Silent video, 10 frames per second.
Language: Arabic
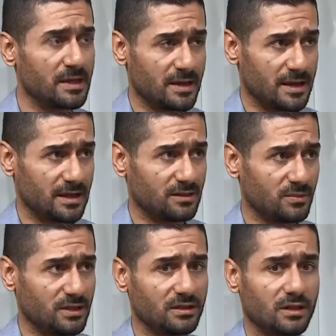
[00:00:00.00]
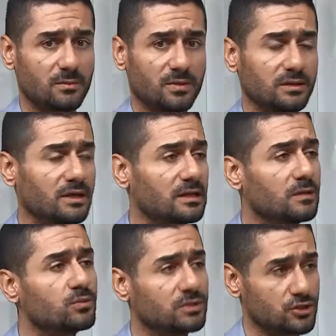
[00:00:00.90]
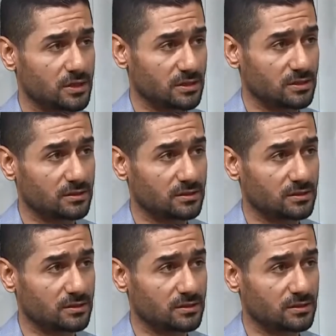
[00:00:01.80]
هذا من إحدى الأمراض يعني المنتشرة